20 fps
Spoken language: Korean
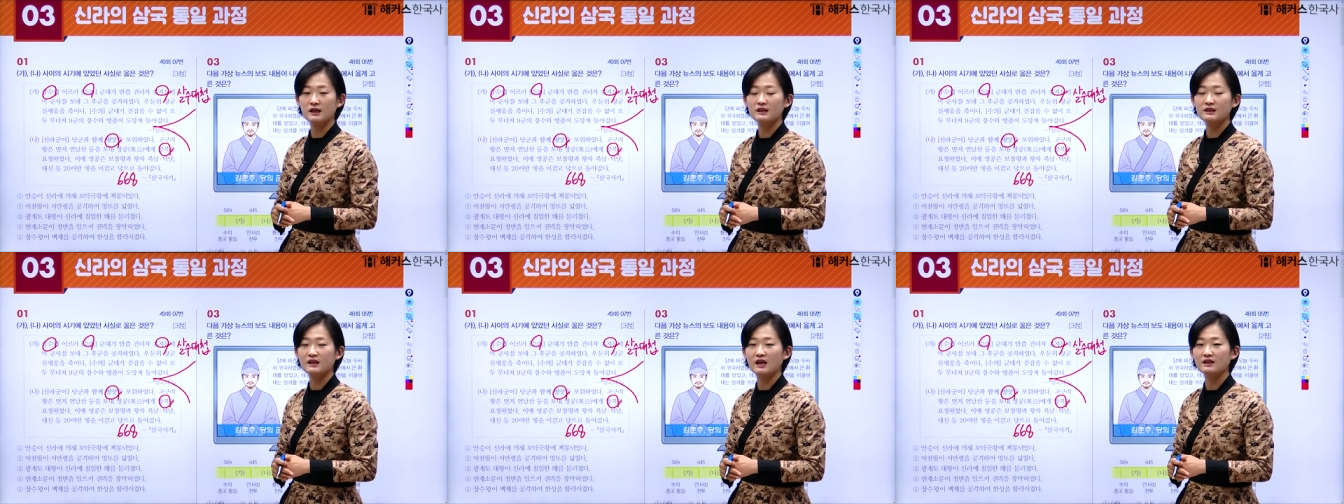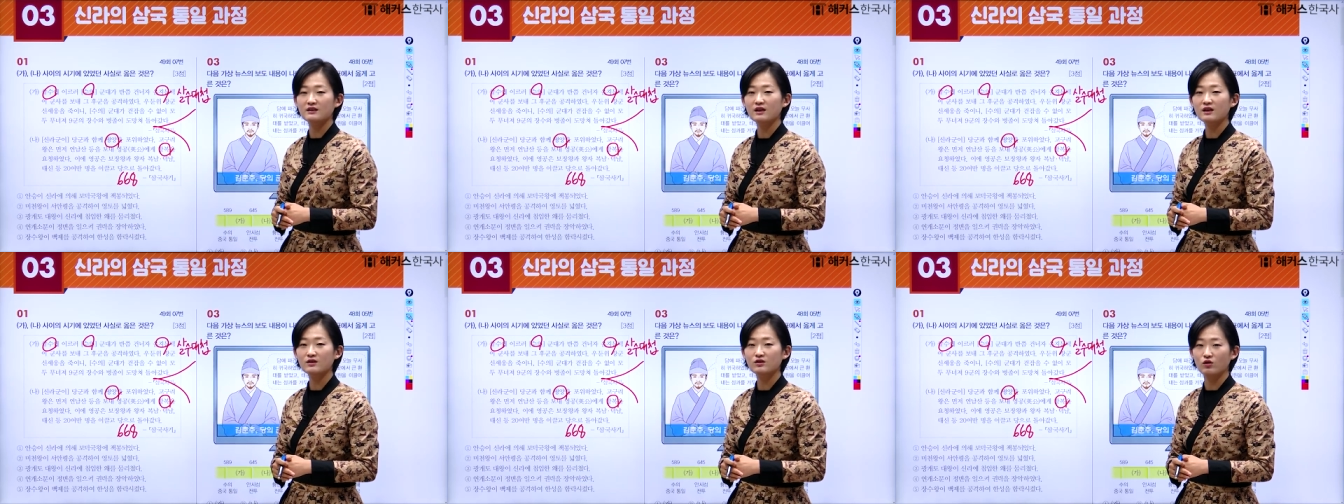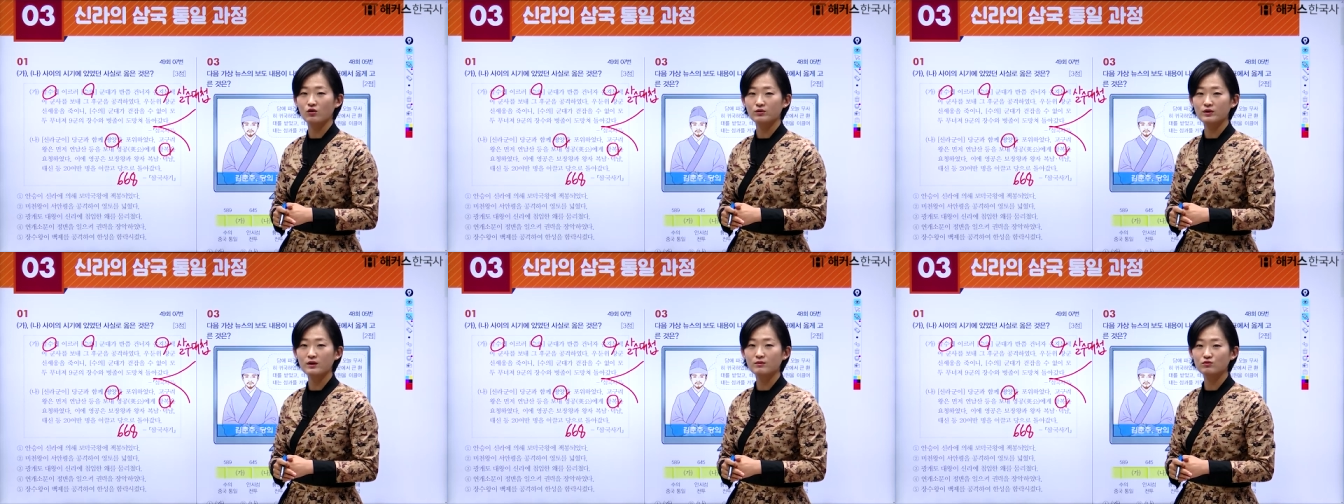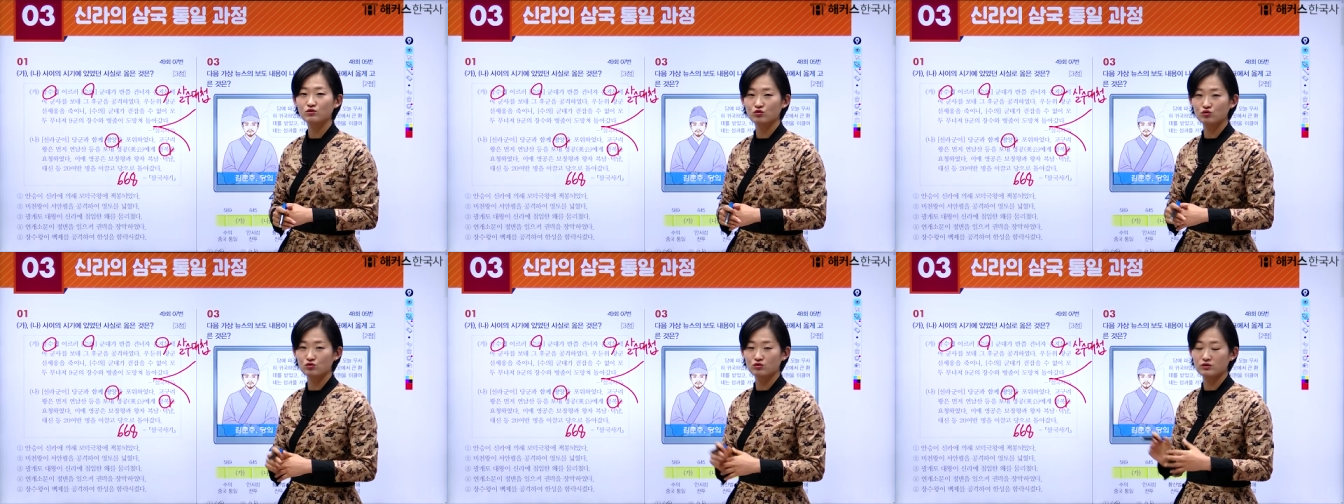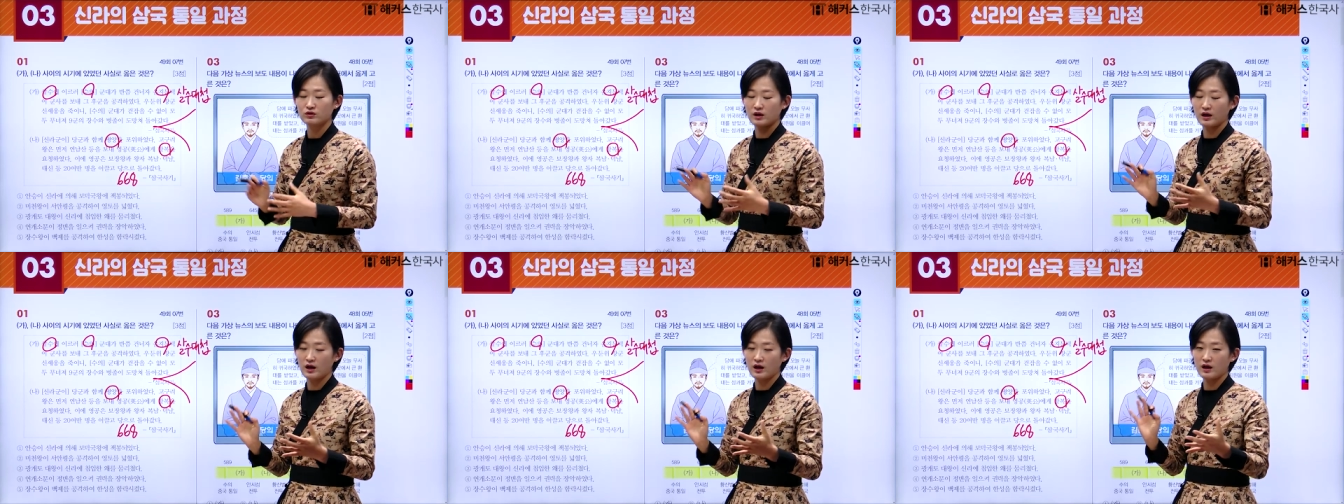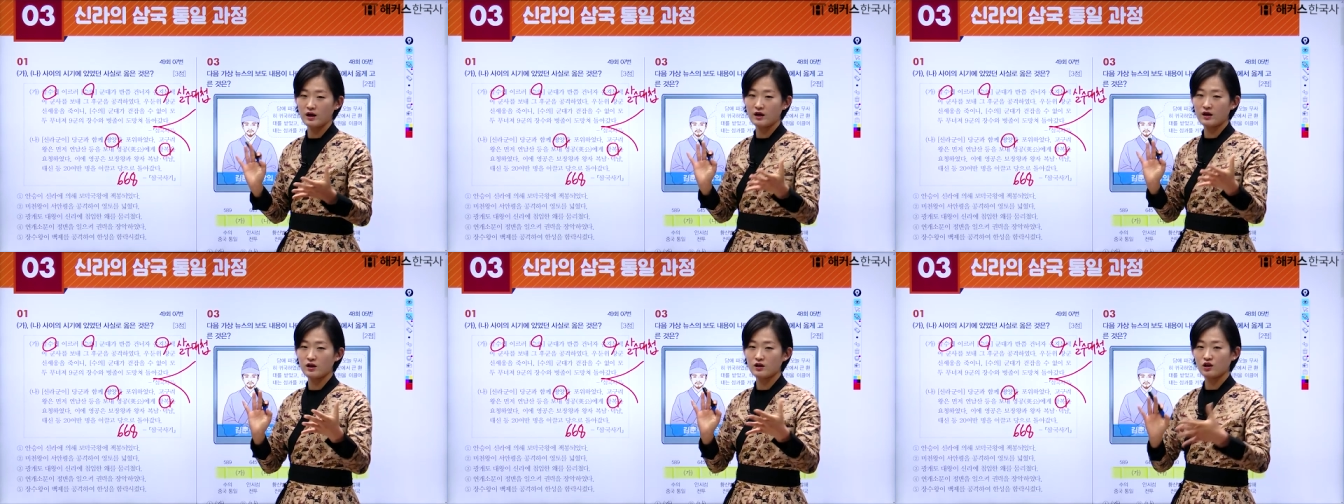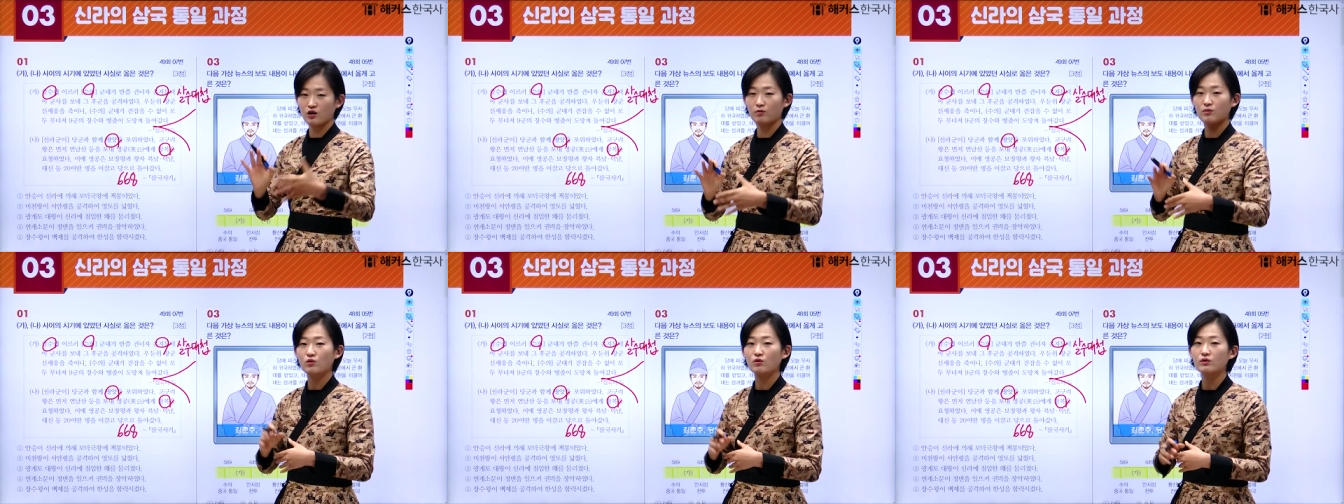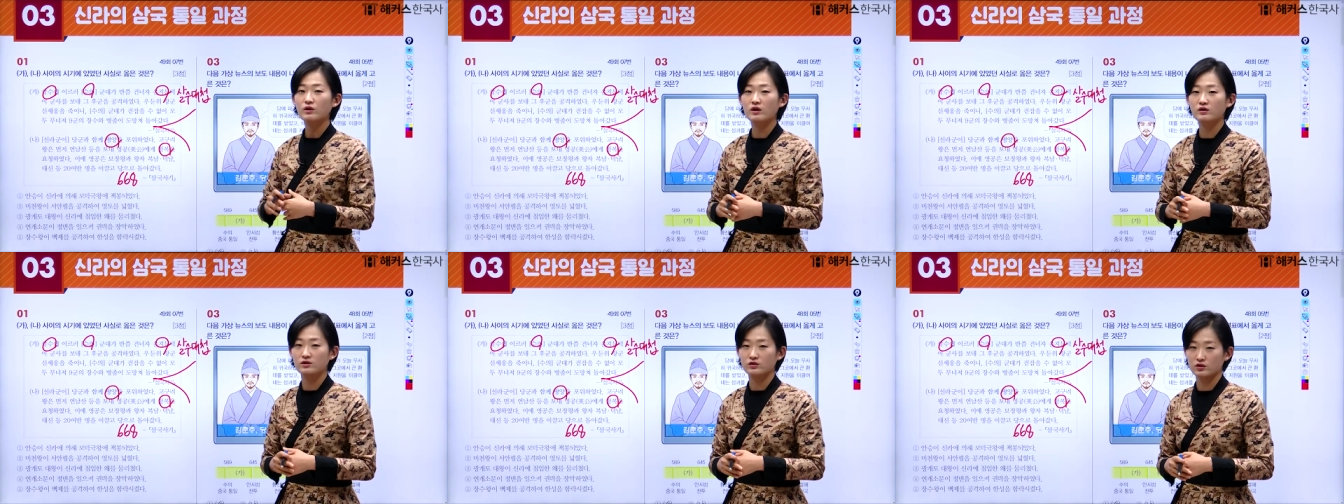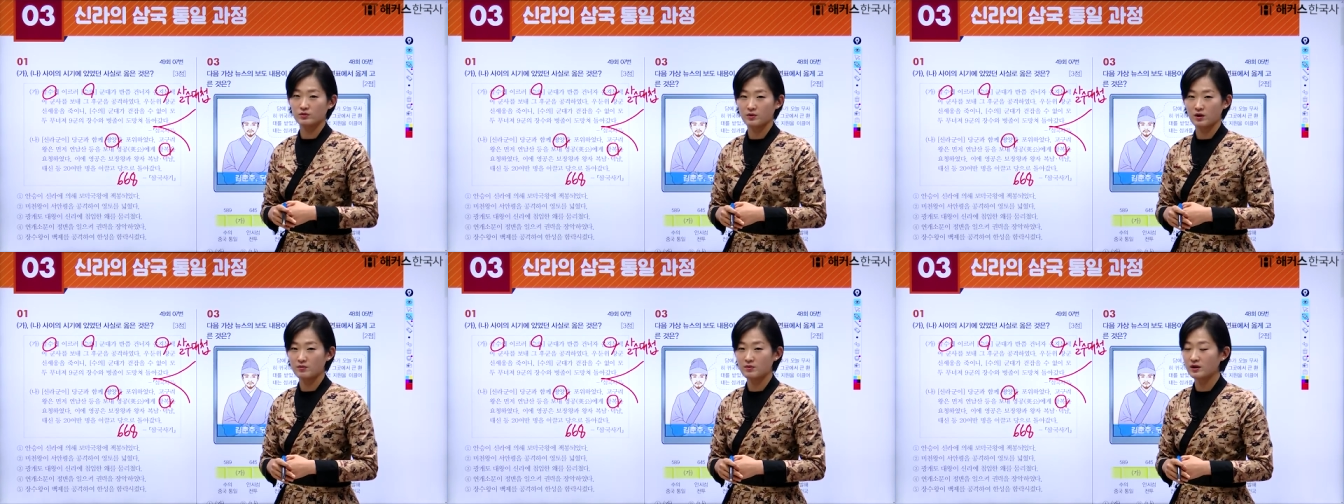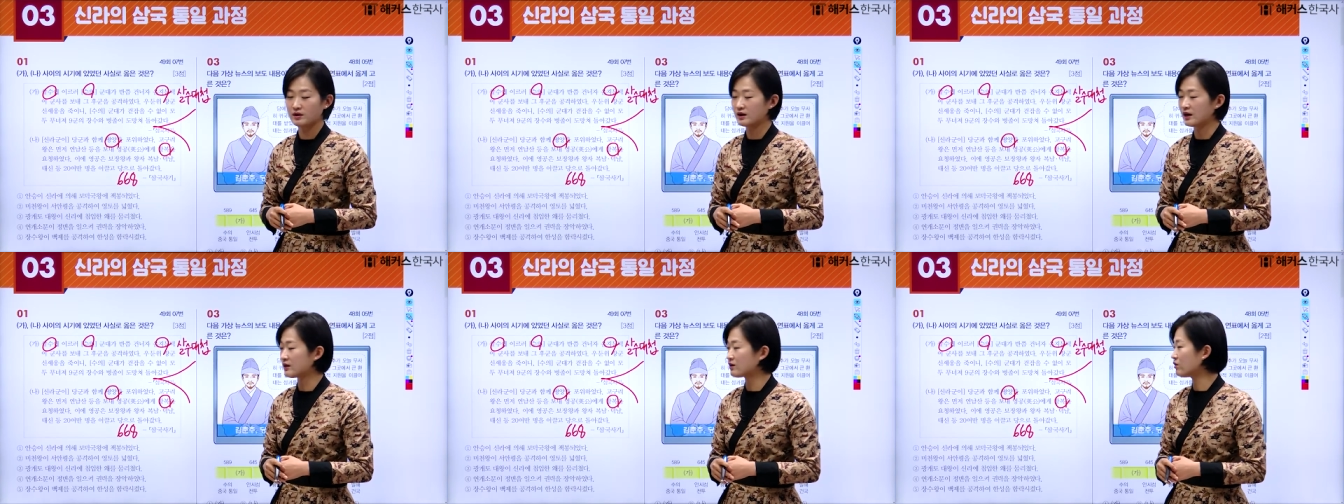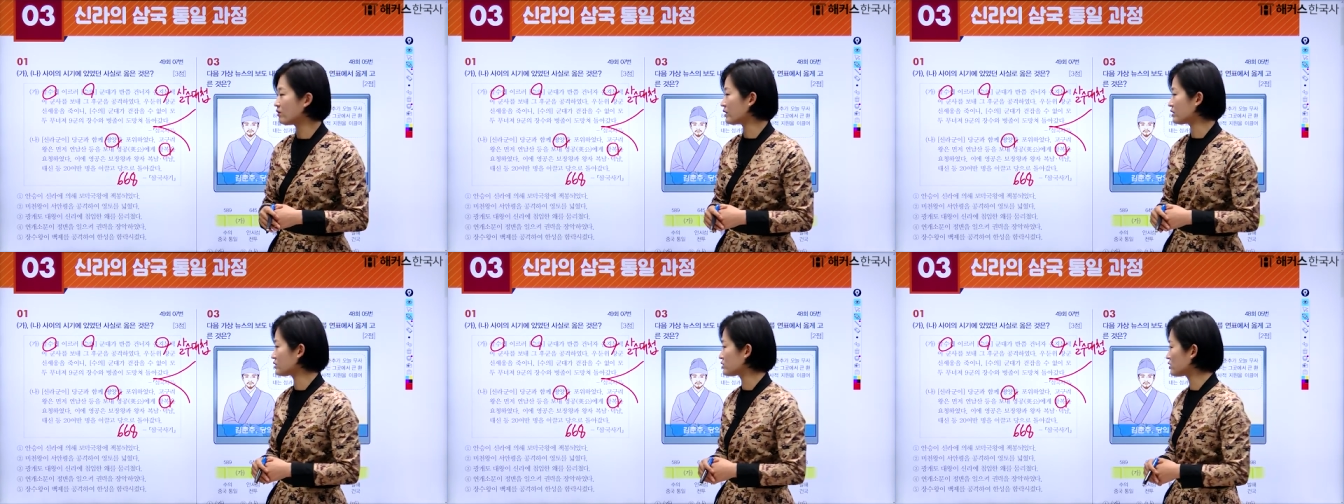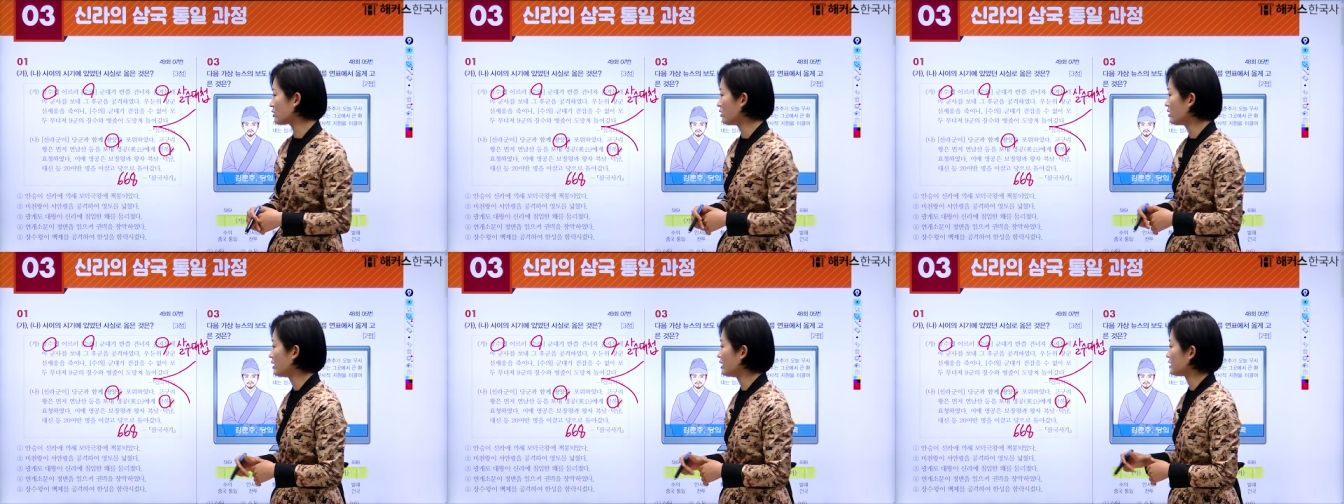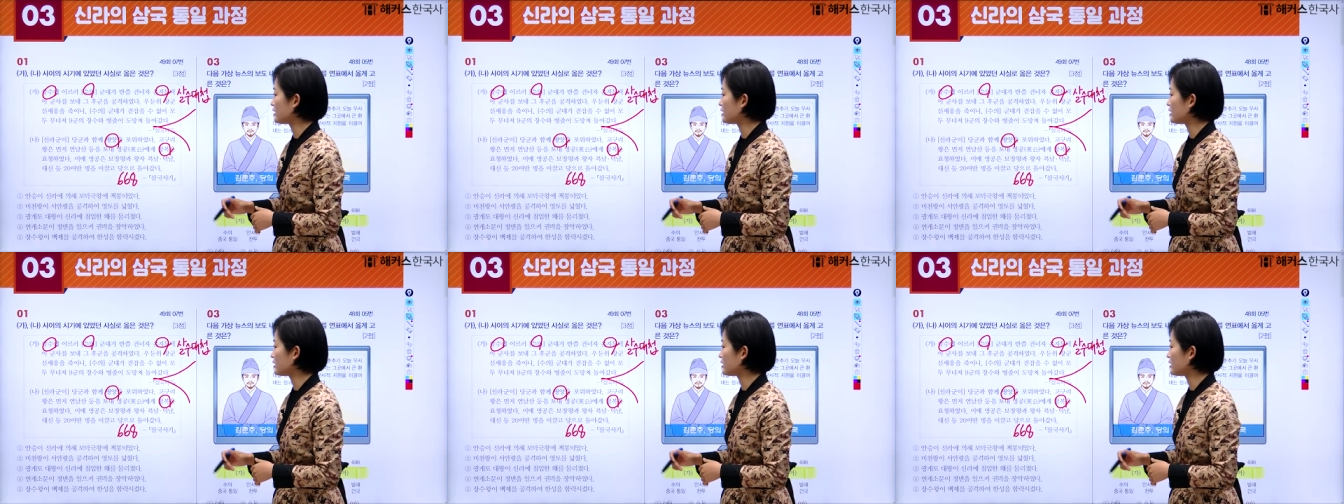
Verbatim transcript: 나당 연합군의 협공에 의해서 멸망을 한 거겠죠.